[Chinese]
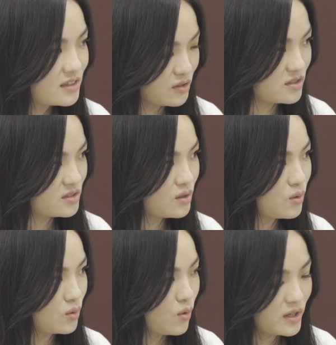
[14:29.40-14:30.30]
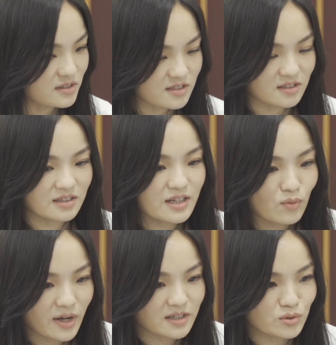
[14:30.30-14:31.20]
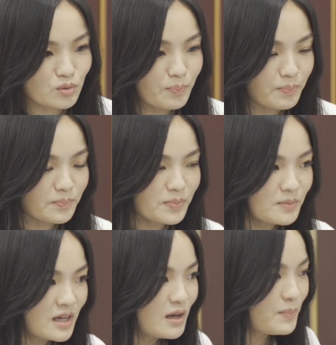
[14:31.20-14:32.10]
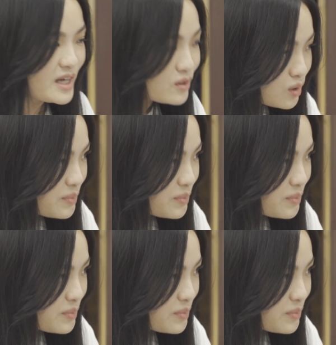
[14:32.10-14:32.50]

导师之后，我换成另外一个去评论